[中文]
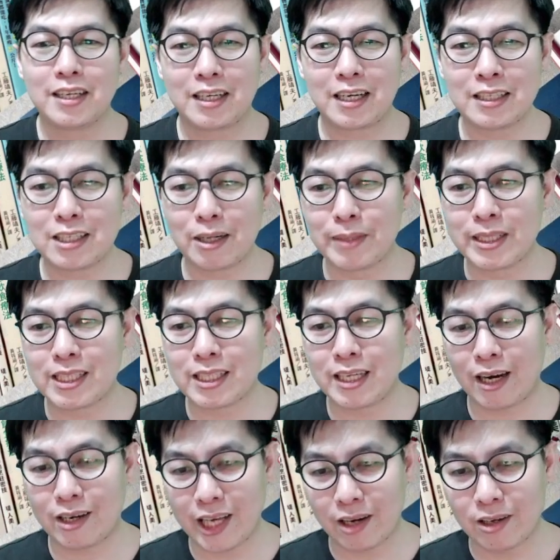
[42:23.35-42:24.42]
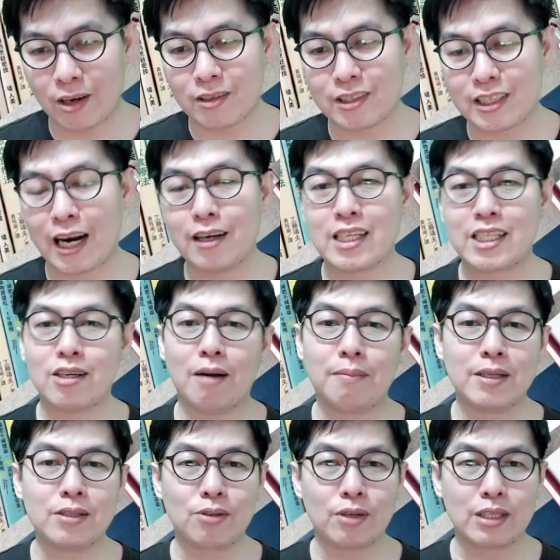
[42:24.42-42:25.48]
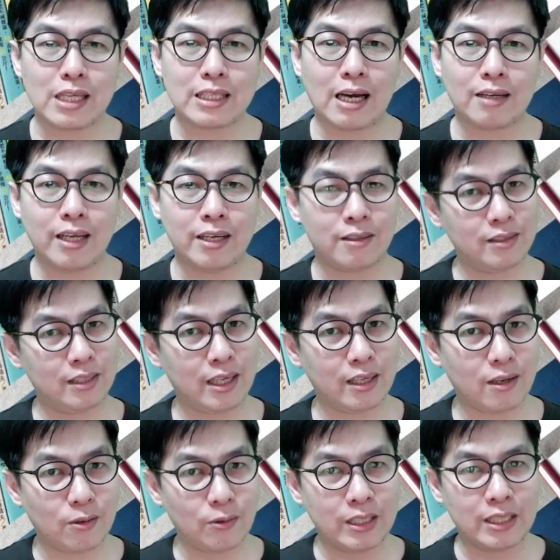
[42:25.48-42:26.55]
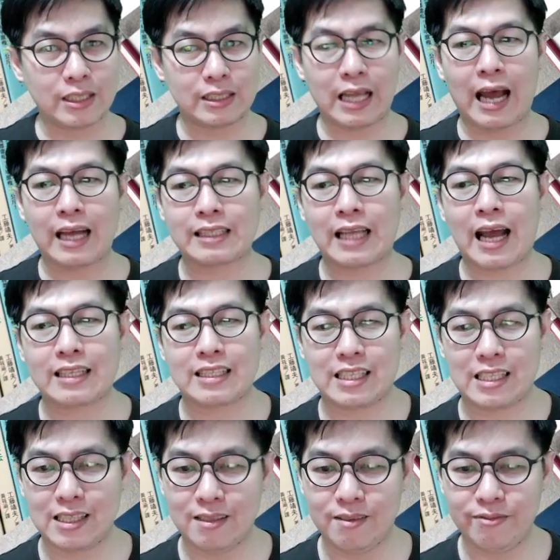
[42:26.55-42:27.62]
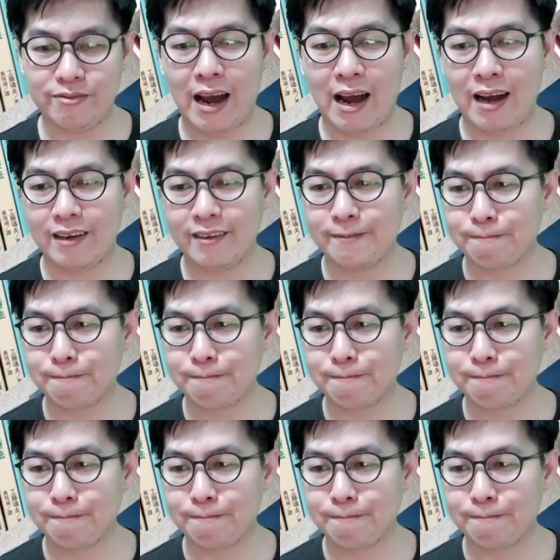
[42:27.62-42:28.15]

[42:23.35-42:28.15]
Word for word: 跟着我们一起聊聊喽，然后也希望我们所介绍内容能够为你大大启发。